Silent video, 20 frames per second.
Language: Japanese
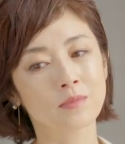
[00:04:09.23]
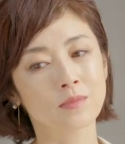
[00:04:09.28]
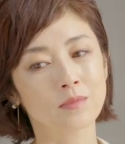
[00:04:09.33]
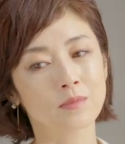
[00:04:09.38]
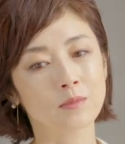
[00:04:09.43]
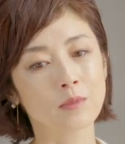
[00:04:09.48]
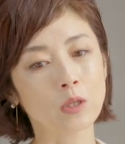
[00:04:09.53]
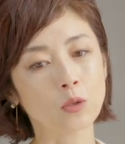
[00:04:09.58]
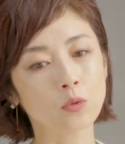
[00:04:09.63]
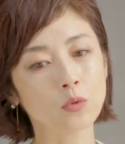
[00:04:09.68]
う
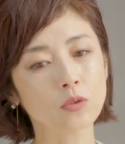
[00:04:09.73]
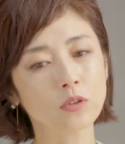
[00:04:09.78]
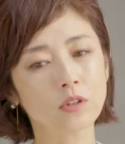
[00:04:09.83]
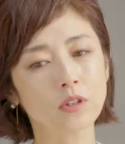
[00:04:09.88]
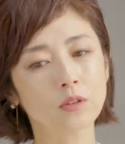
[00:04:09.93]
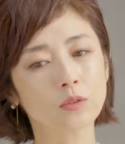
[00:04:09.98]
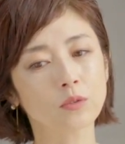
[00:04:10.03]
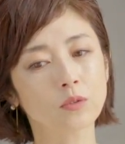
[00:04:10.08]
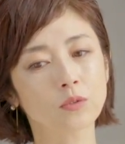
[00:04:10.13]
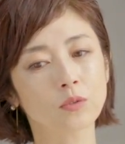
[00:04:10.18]
ん、とに
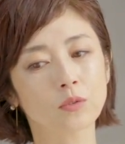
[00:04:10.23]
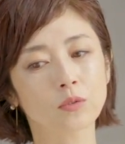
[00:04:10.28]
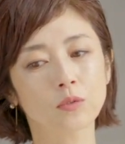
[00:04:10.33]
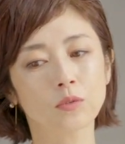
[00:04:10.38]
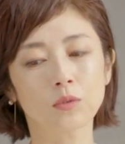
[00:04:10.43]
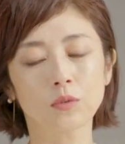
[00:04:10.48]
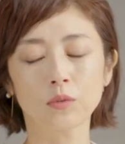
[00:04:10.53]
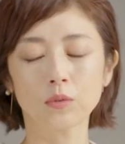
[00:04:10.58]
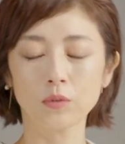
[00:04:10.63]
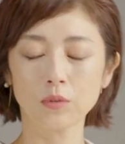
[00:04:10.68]
かくそ
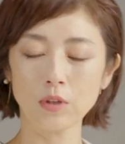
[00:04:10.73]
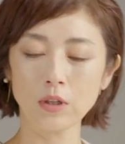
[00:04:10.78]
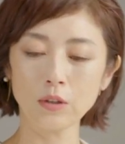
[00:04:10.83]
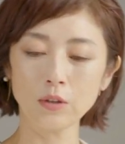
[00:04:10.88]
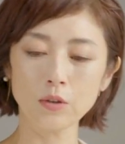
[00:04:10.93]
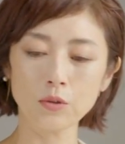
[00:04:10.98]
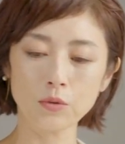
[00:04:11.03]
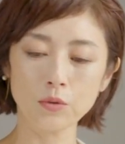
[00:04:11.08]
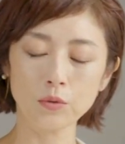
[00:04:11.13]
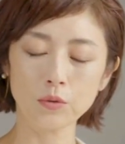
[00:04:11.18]
の何
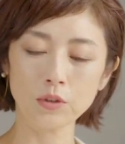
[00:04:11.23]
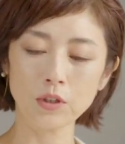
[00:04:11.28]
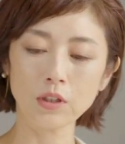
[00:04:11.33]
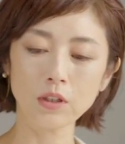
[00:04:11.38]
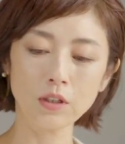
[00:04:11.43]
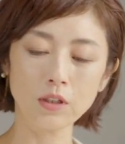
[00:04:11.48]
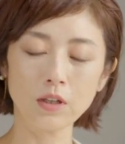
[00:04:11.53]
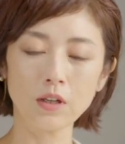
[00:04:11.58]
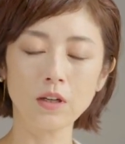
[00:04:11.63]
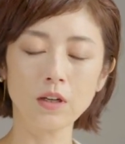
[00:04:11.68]
でしょうさっ
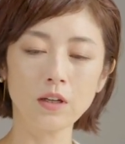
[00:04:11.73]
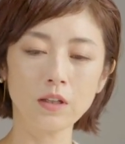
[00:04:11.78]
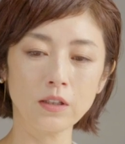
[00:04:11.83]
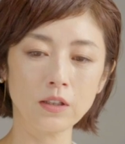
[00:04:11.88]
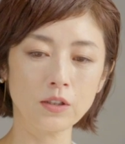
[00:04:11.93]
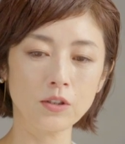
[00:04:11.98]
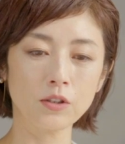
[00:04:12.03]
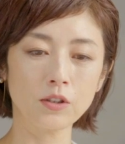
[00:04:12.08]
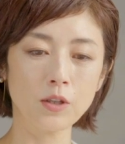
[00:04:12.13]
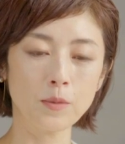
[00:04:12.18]
きから
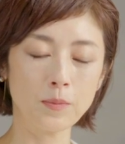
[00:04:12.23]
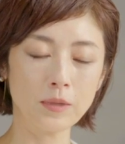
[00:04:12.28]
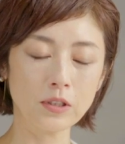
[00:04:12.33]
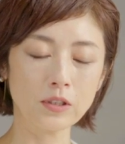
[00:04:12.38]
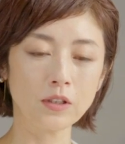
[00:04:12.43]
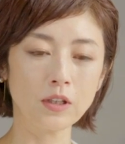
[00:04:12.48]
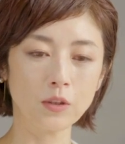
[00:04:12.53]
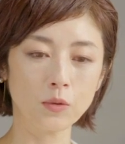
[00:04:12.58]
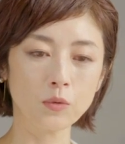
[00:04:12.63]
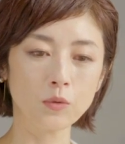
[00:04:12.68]
話してま
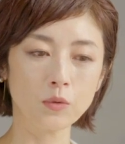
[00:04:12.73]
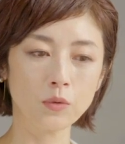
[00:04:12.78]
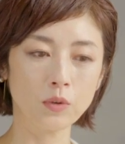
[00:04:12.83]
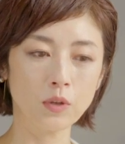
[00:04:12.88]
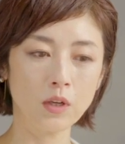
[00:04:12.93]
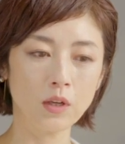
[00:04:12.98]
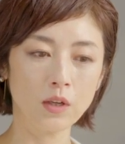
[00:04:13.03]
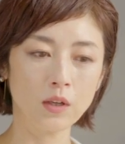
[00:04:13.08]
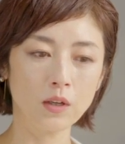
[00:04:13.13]
すけど